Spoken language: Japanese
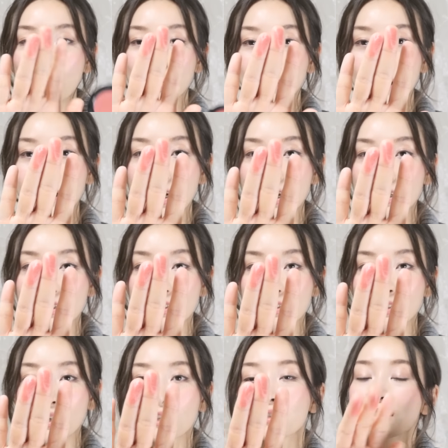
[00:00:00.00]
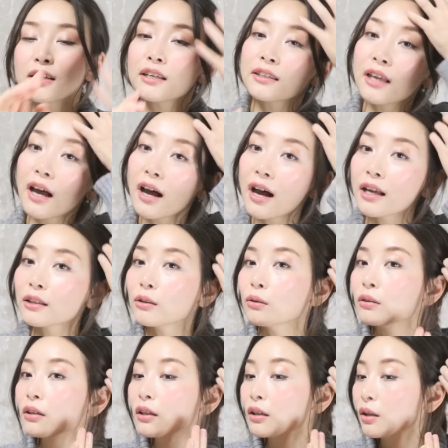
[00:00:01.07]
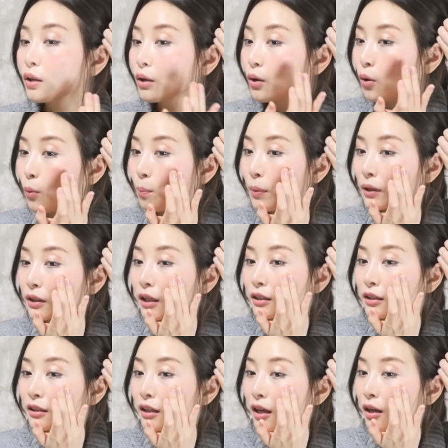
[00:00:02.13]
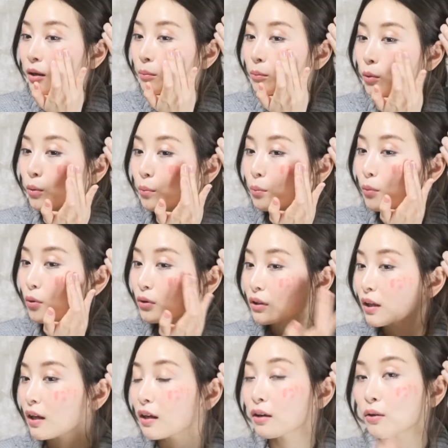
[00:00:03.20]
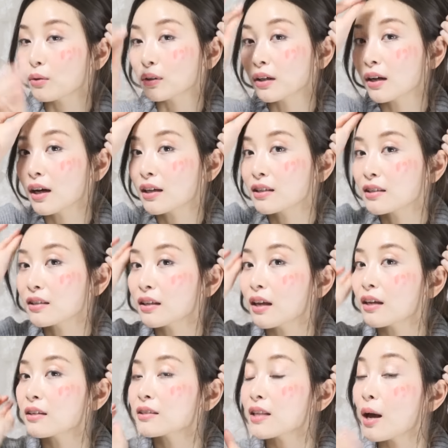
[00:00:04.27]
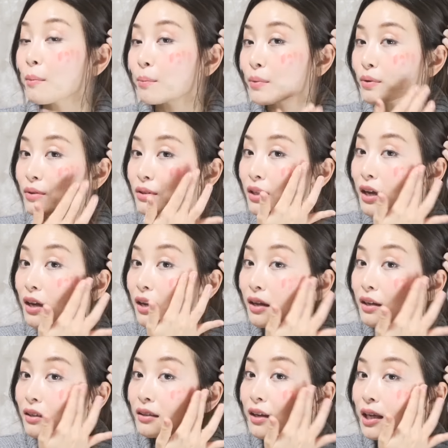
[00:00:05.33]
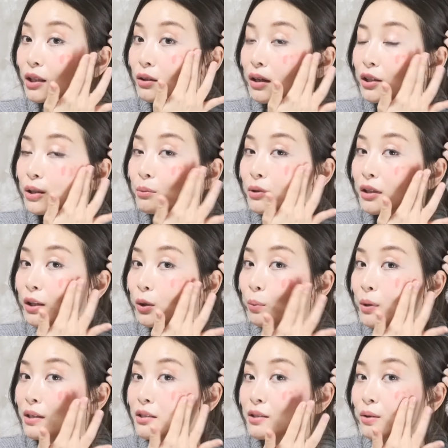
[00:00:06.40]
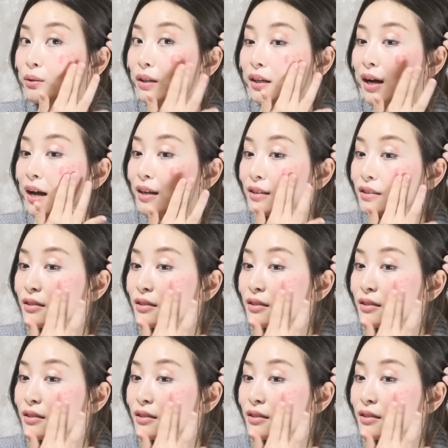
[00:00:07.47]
こんな感じでつけた後にほっぺたにねポンポンってこんな感じでスタンプしてであとは指で伸ばすような感